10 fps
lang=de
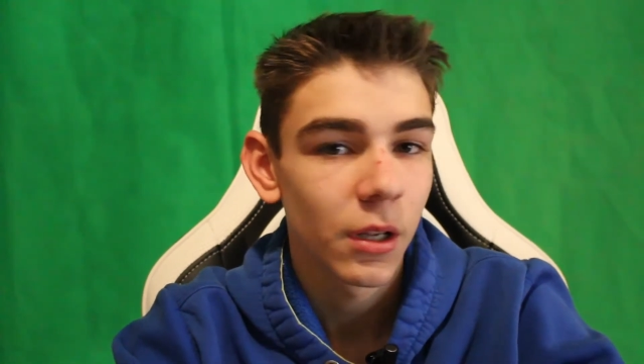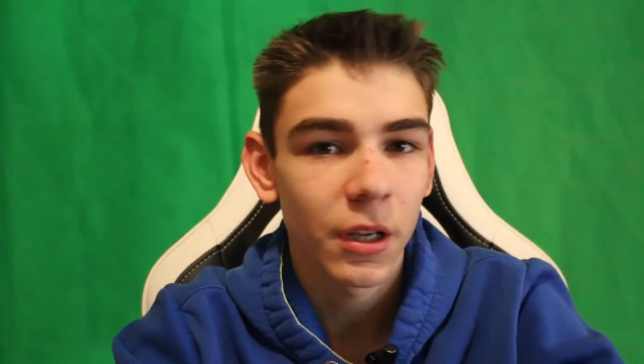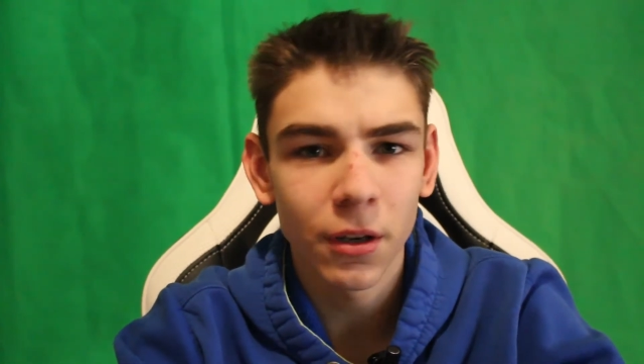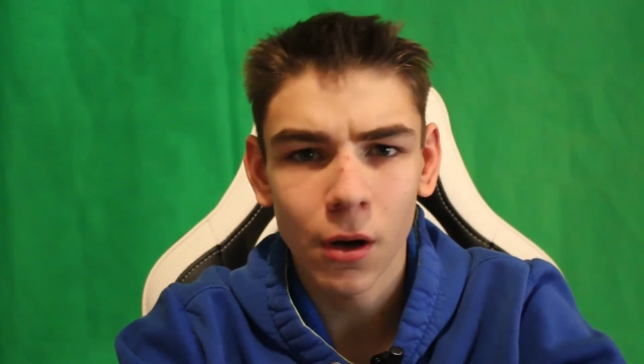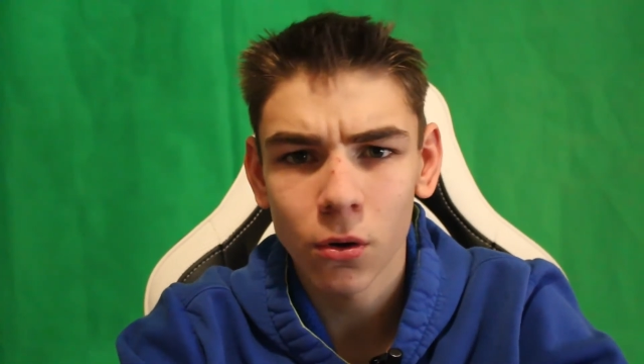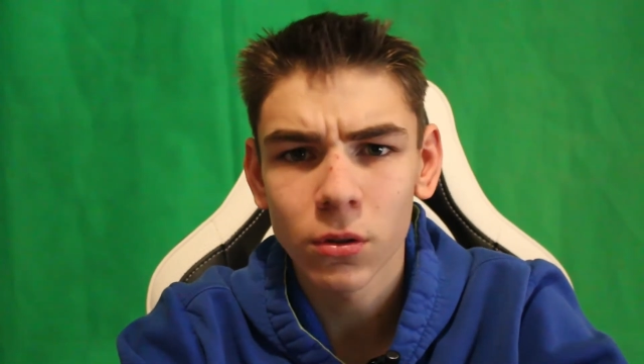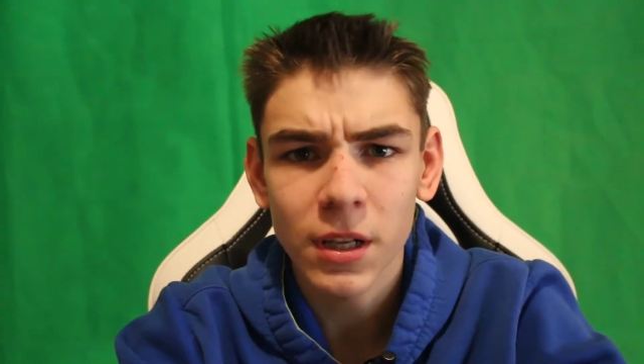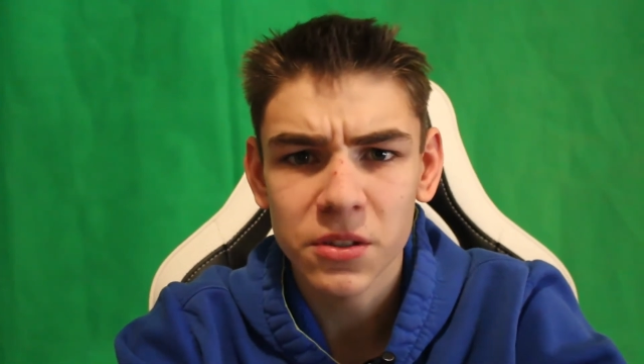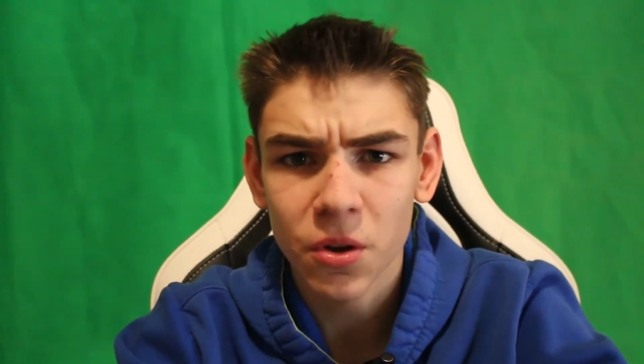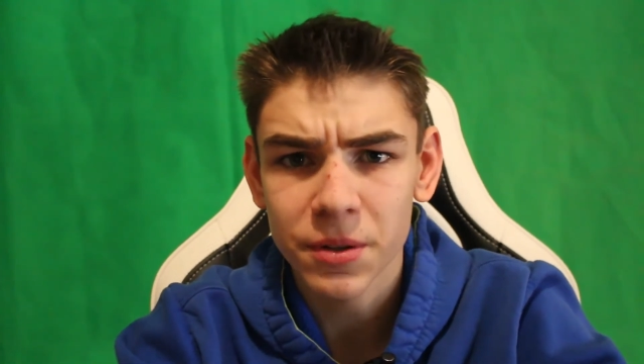Genau, und
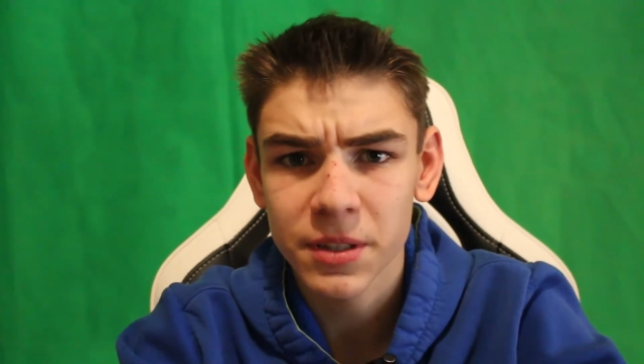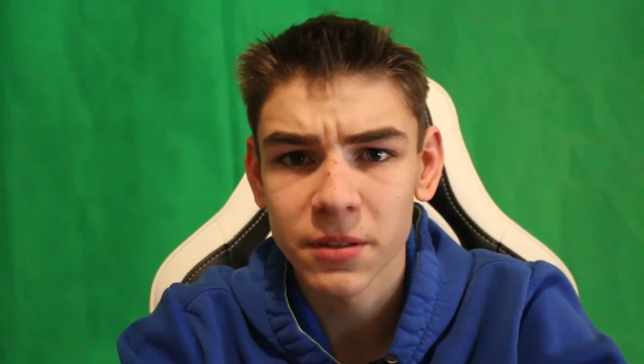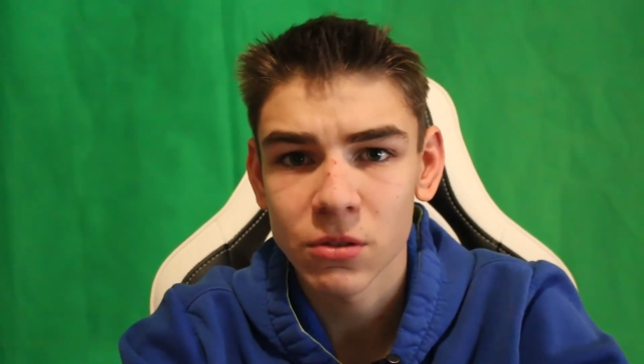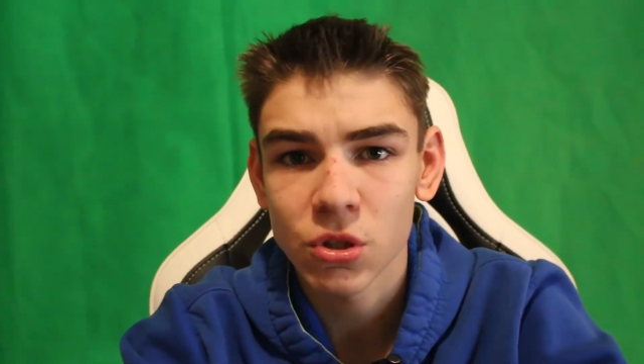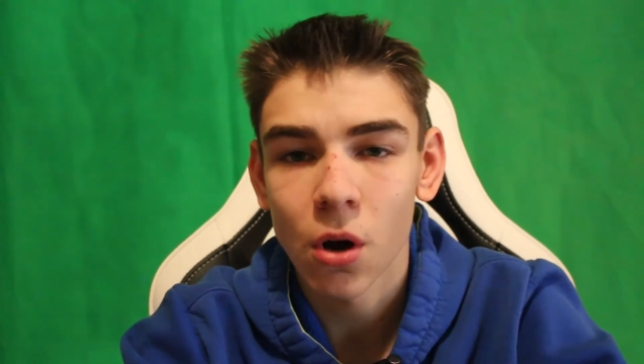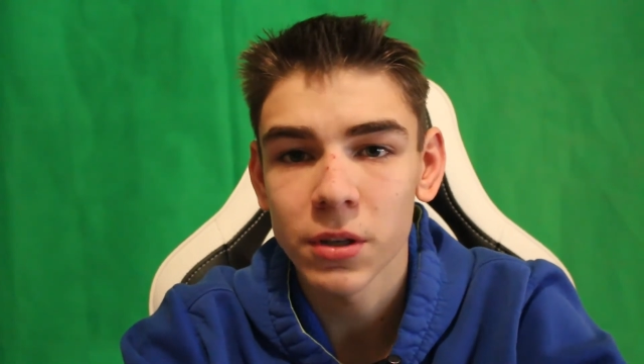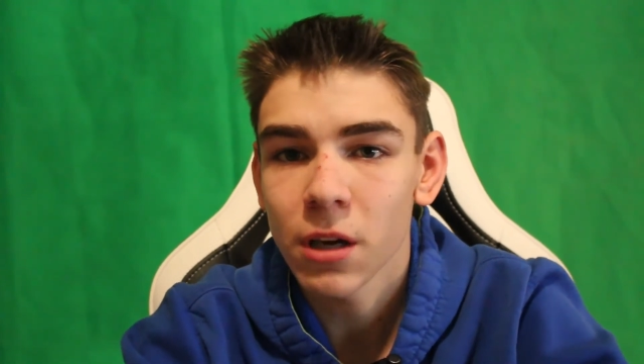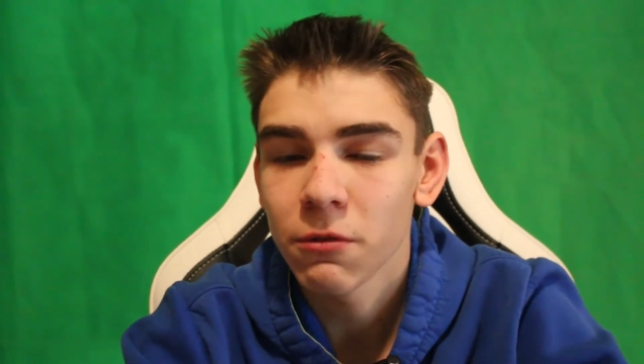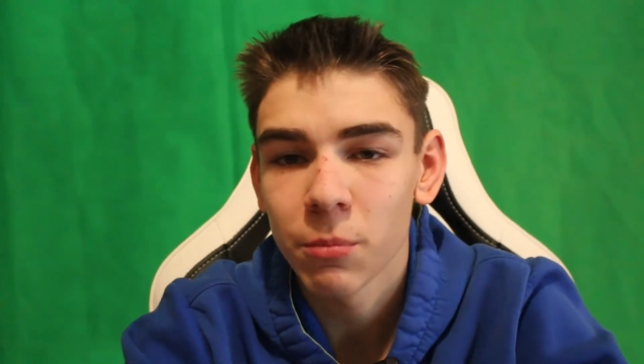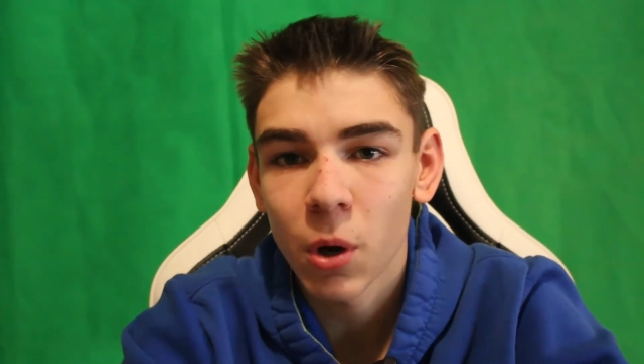ansonsten schaue ich
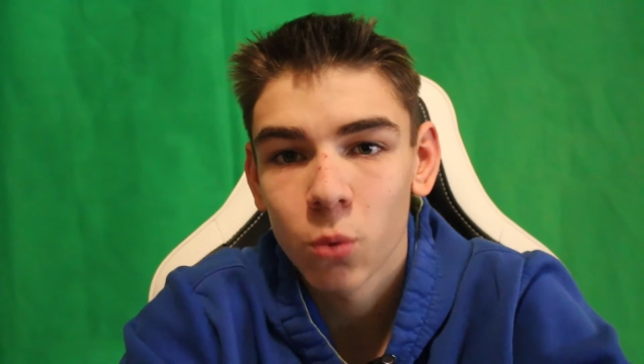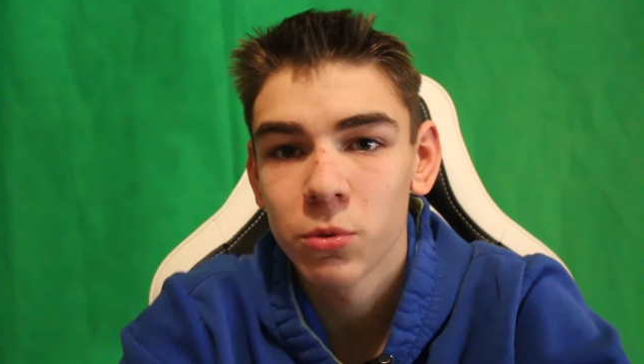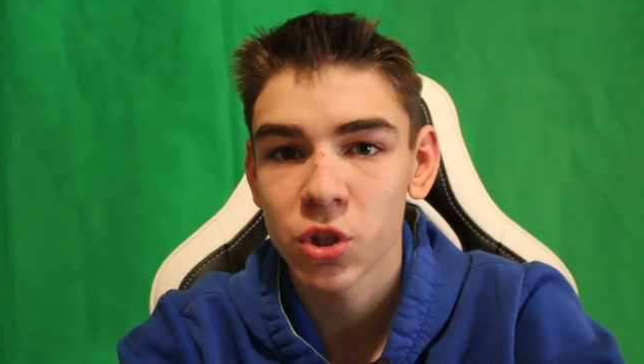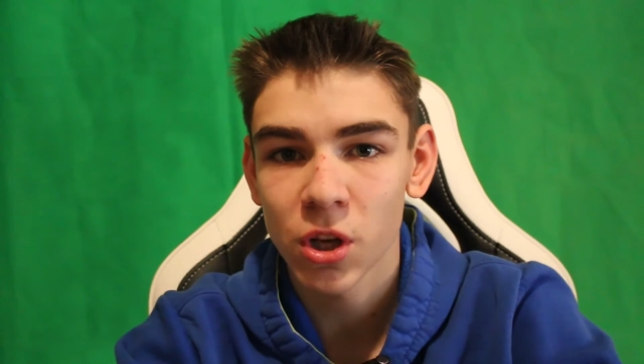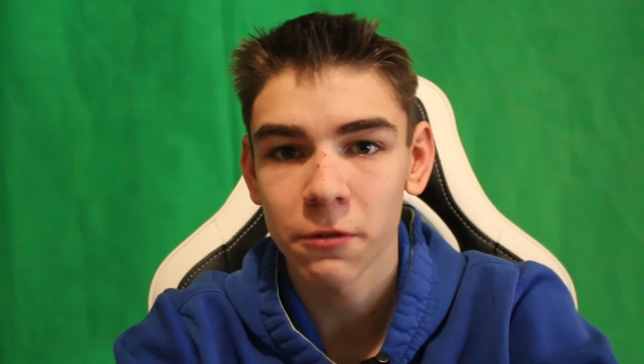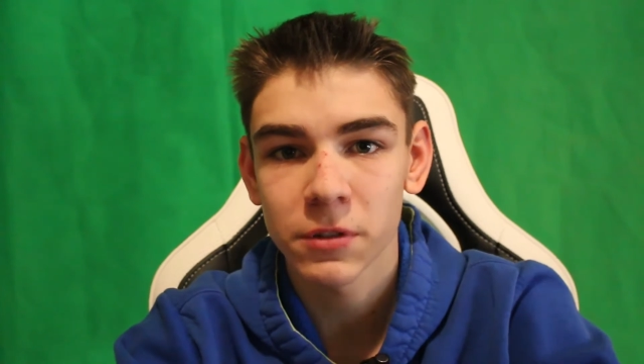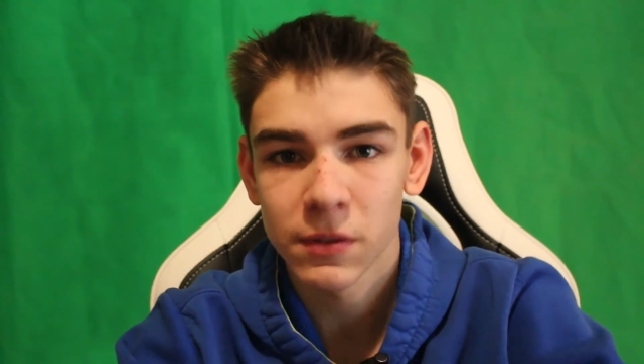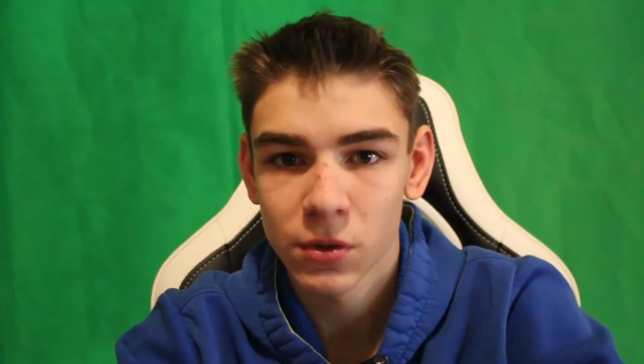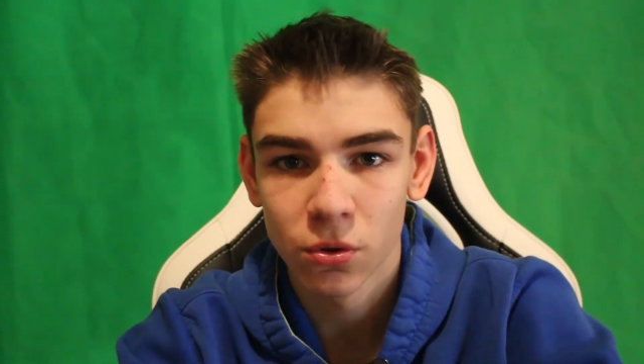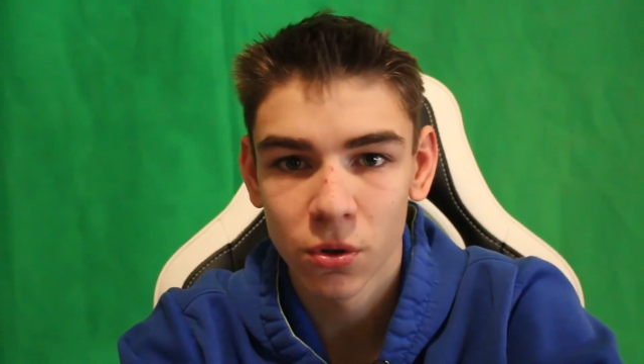einfach mal, ob ich es schaffe,
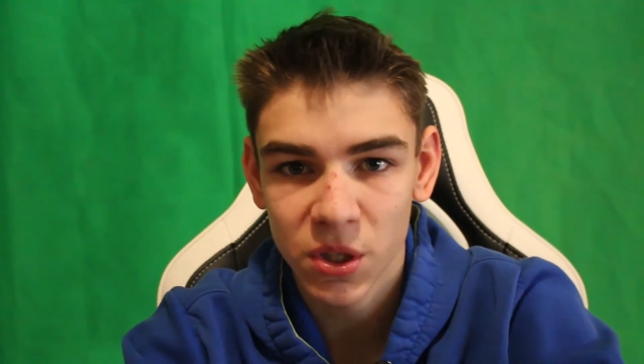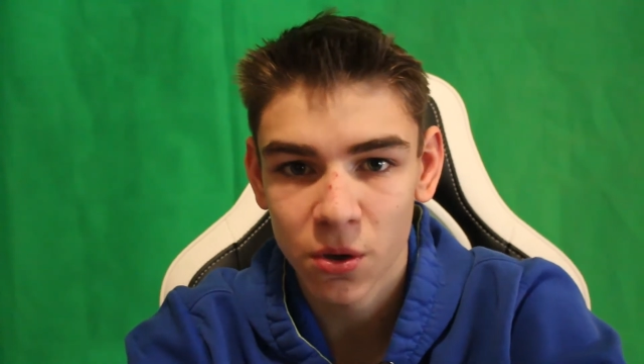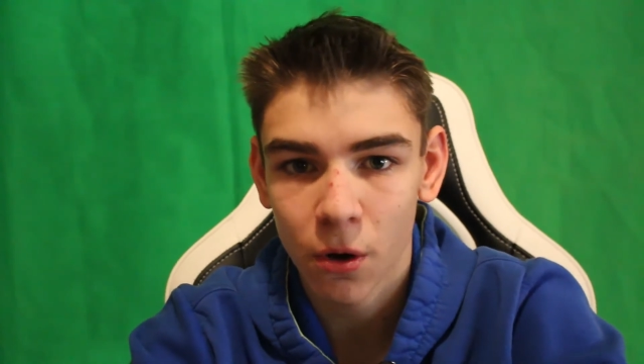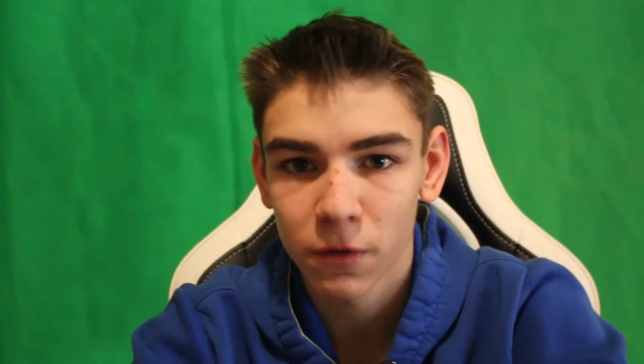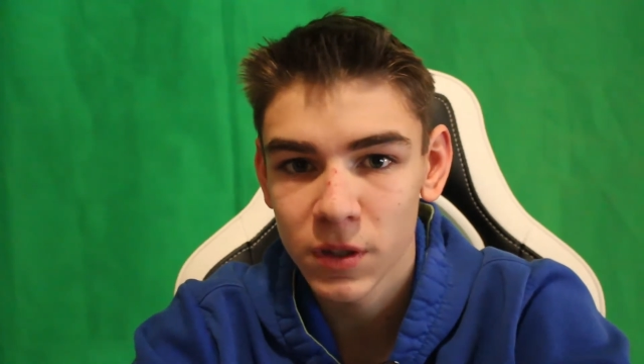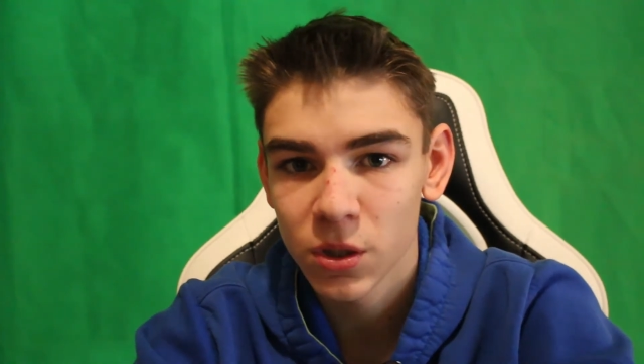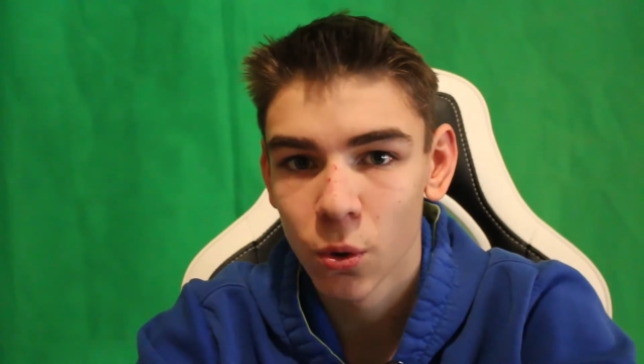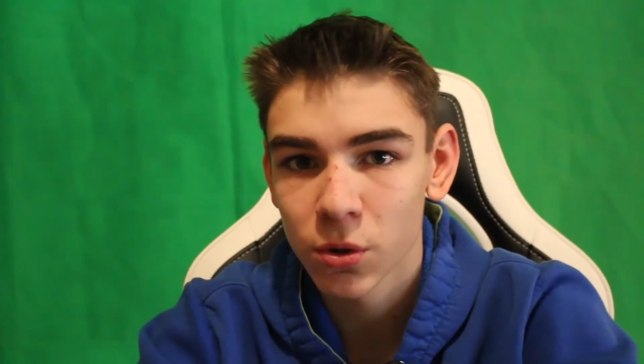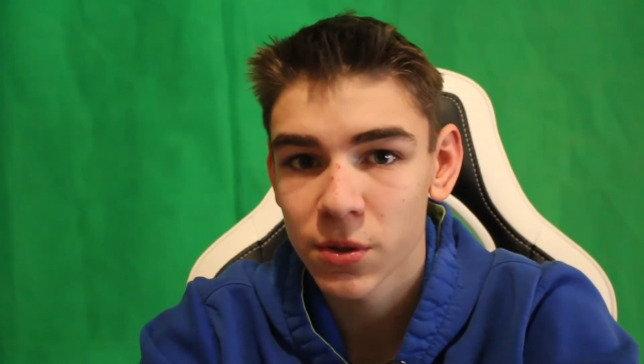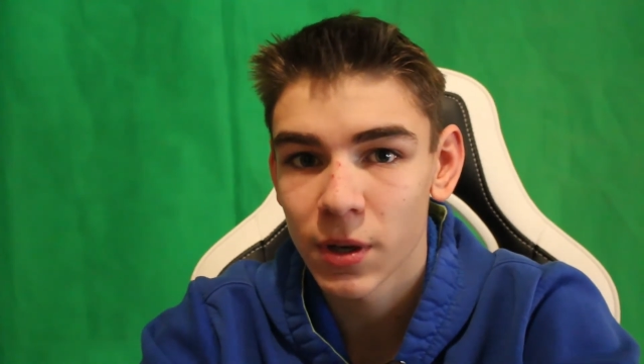zwischendurch noch ein
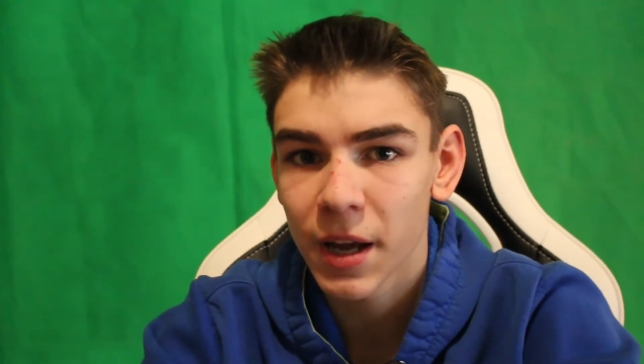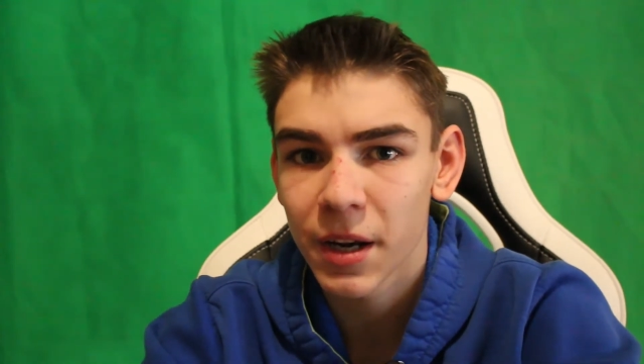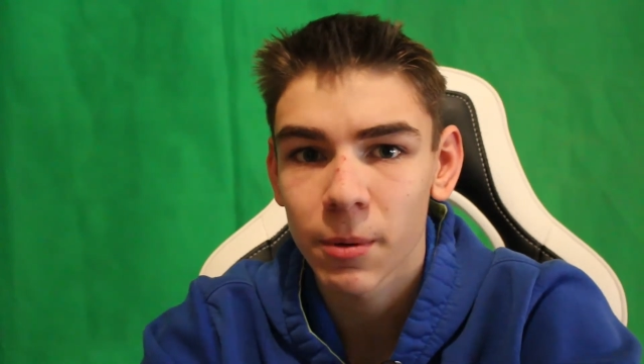Video hochzuladen.